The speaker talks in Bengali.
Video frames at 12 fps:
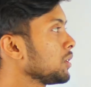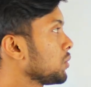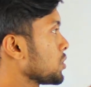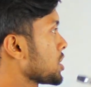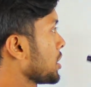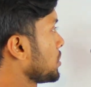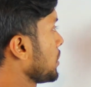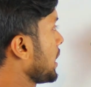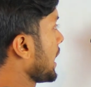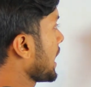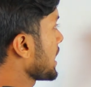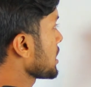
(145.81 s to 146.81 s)
তো যেহেতু
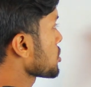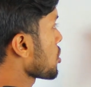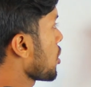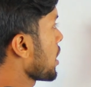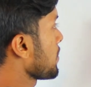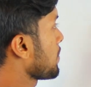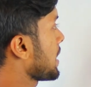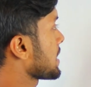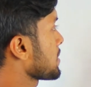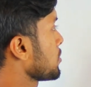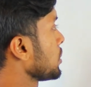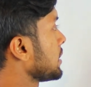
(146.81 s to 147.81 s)
এখানে ছয়
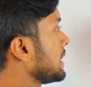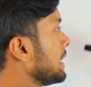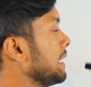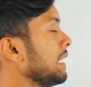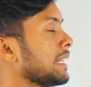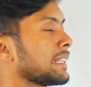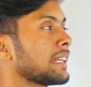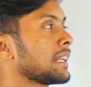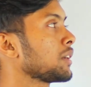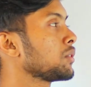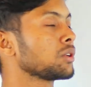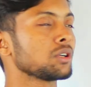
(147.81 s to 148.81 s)
পাঁচ এবং তিন
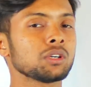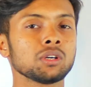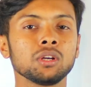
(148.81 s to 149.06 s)
এটার কোনো